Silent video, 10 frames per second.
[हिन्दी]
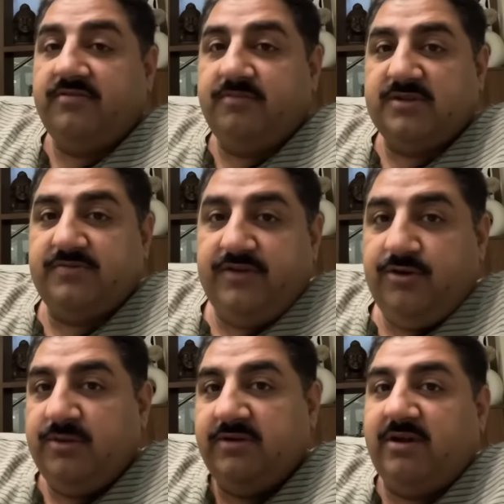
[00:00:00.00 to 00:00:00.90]
बस वीडियो
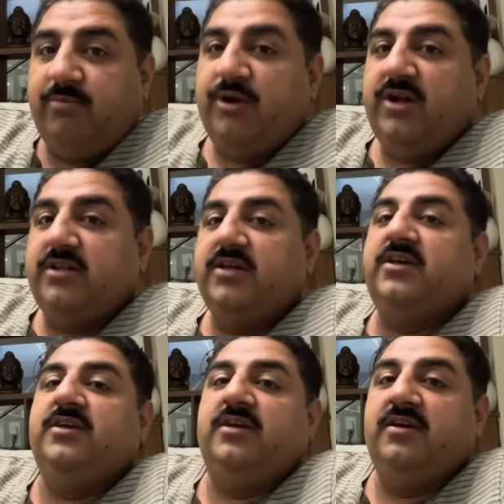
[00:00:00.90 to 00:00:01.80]
में ये वाला पॉइंट ना
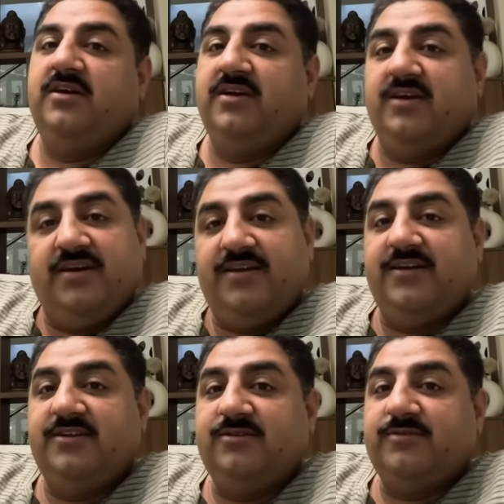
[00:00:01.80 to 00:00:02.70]
देखेंगे है ना
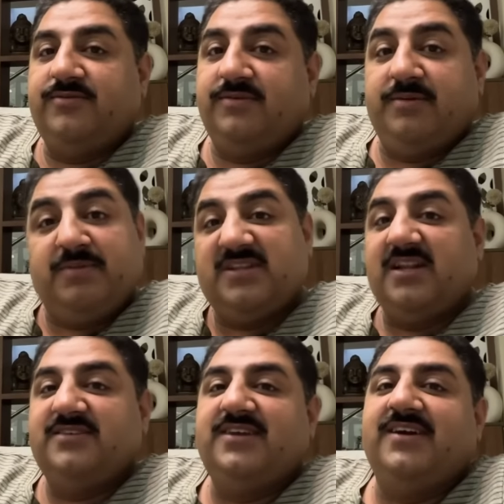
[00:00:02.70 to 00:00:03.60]
नहीं तो फिर पता
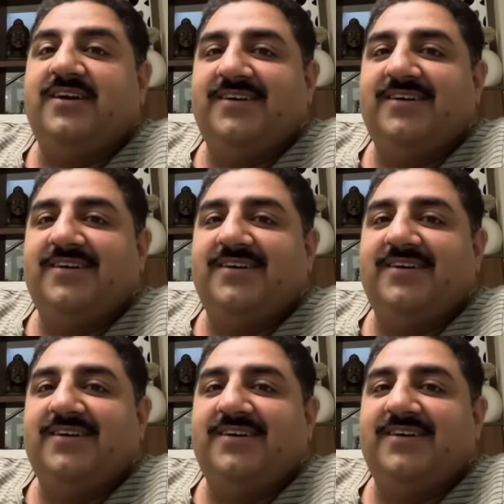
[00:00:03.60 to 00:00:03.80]
लग जाएगा